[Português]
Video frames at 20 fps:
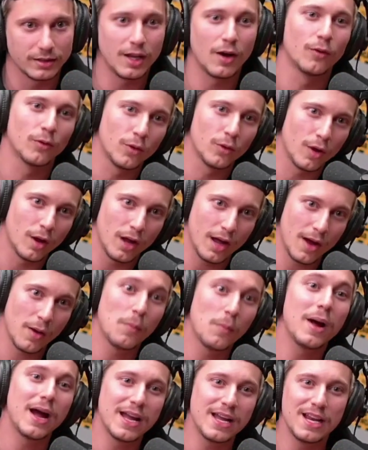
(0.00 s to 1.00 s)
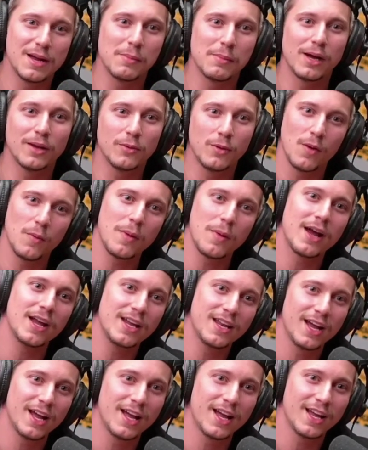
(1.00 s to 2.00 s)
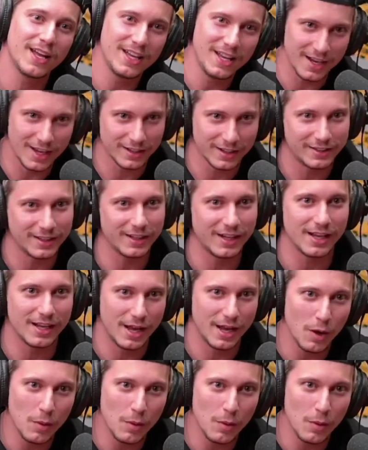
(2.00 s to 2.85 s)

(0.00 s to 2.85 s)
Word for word: Não, no... é uma ilha, mas não é uma ilha ilha, tá ligado?